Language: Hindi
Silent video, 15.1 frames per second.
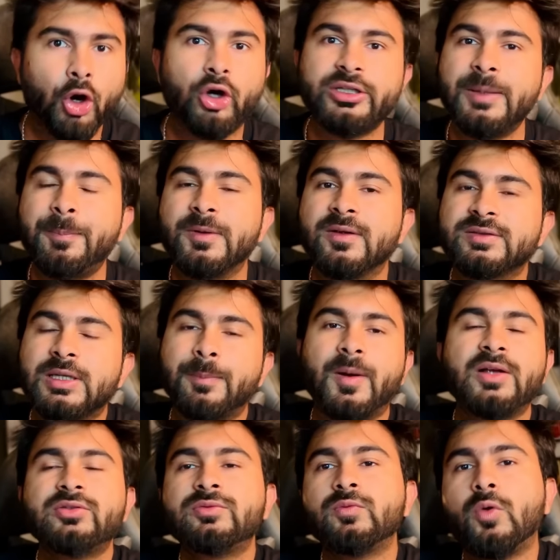और ये प्लेयर्स के
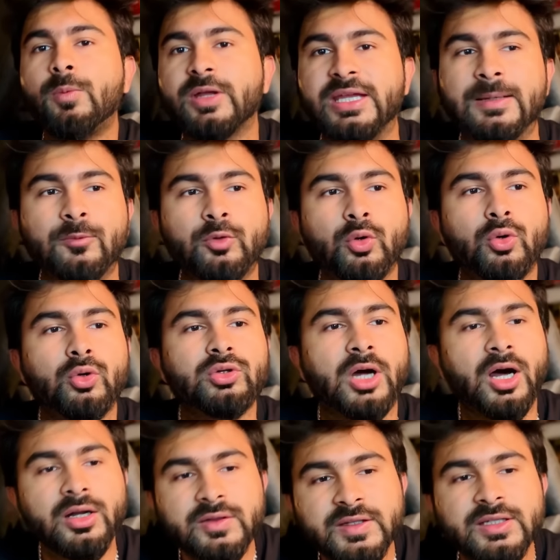पास वो गेम को
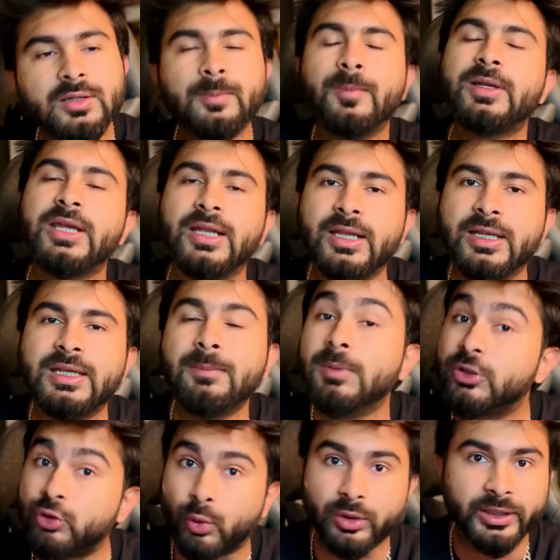हर तीन दिन पे खेलने की
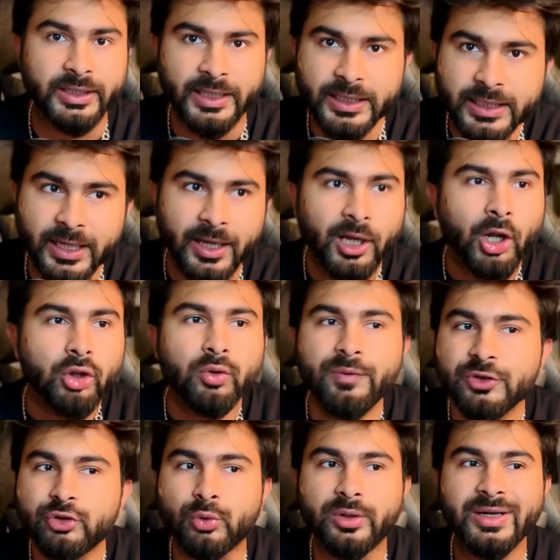मेच्योरिटी नहीं है तो वी
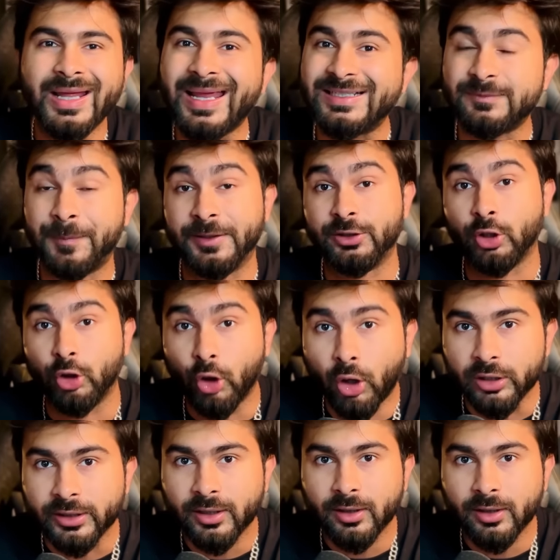शुडेंट एक्सपेक्ट अ लॉट